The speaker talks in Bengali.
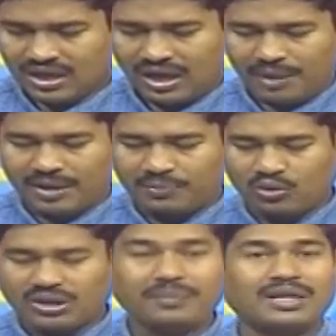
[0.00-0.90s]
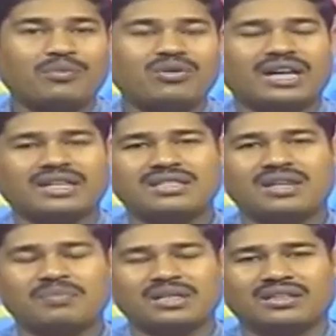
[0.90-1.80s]
আমার প্রোগ্রাম কেমন লাগছে
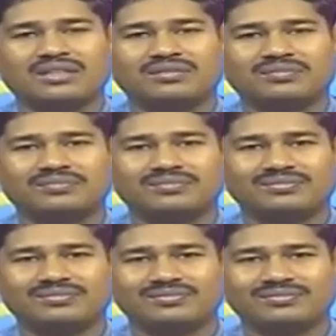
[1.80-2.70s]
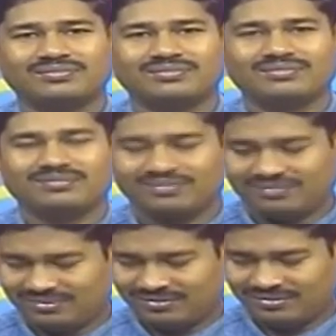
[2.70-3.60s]
আপনাদের হ্যাঁ
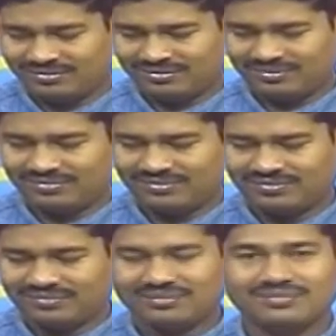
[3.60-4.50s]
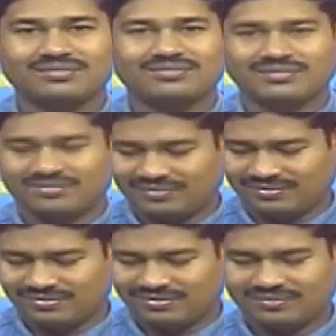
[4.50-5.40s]
আমি আপনার সব চলে নেই
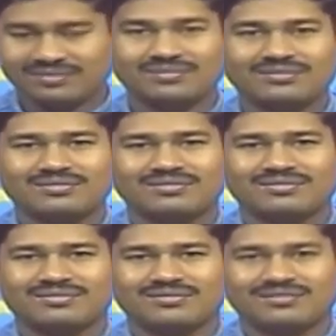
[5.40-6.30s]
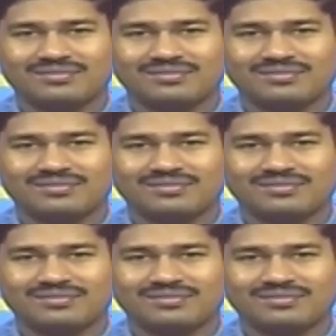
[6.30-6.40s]
আপনার প্রোগ্রাম চলে